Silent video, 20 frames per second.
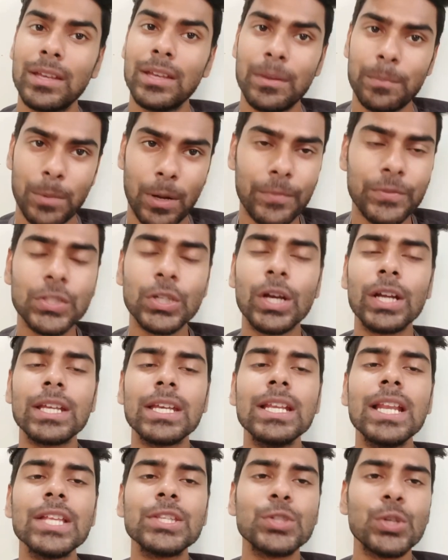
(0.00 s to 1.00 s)
প্রফসুকন
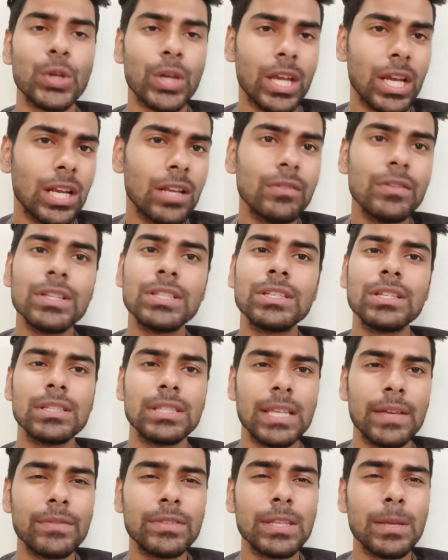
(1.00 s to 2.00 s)
গিলের জন্য কেরলা ব্লাস্টার্স
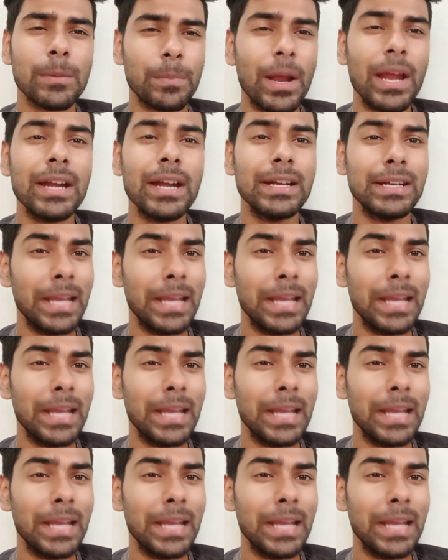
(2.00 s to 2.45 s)
এফসি প্রায়